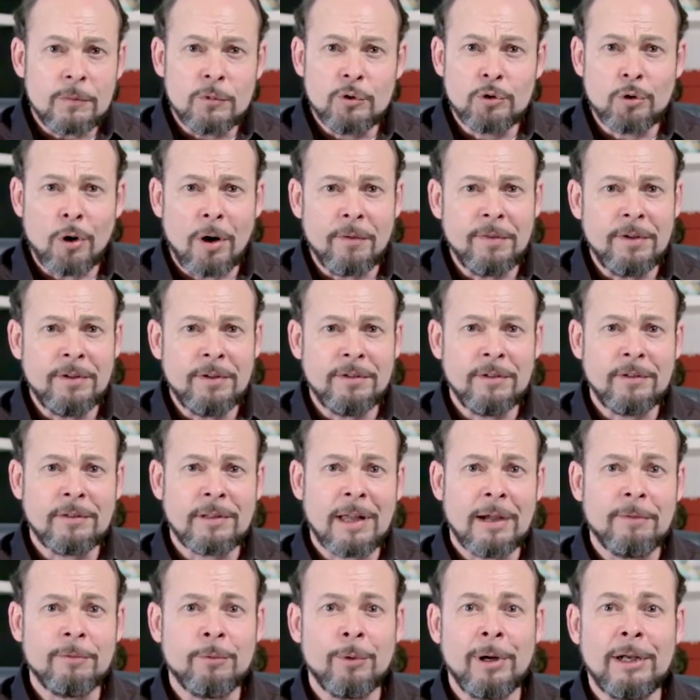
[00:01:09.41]
jovens
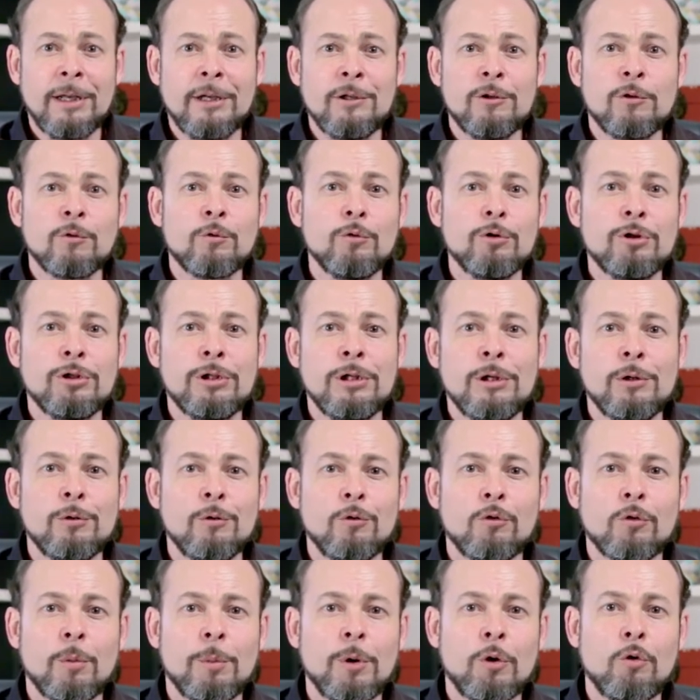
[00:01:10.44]
estavam ali
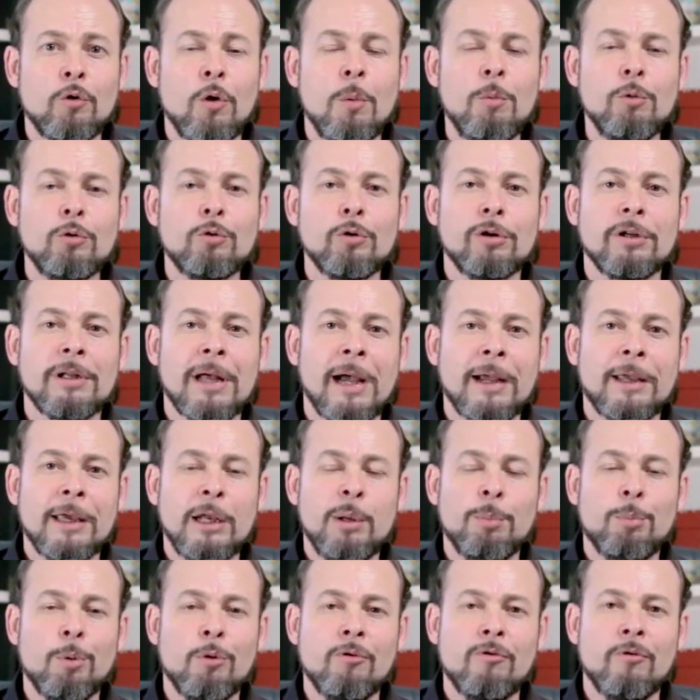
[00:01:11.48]
discutindo sobre como tornar
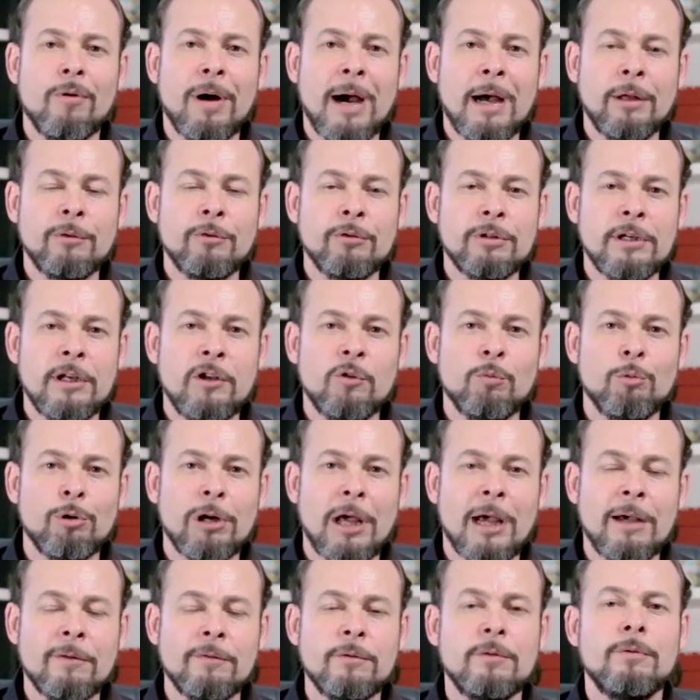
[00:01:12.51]
aquele povoado onde eles
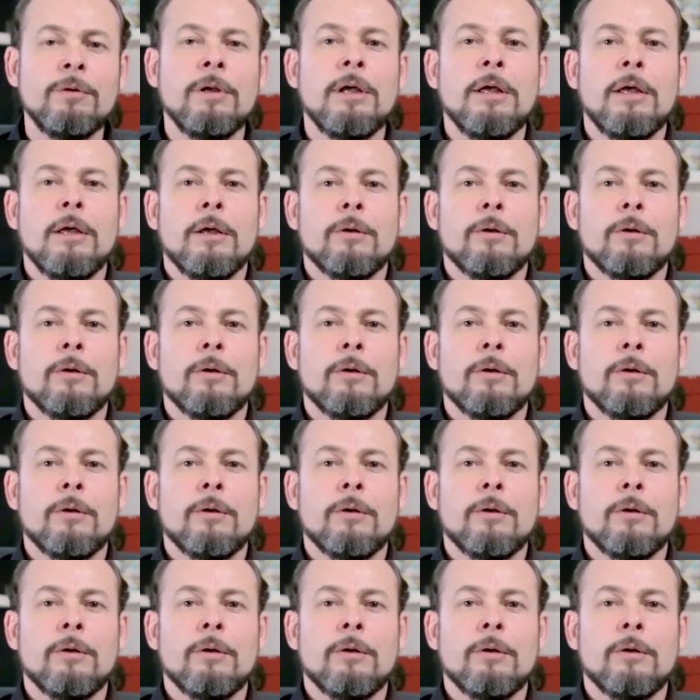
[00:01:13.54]
moravam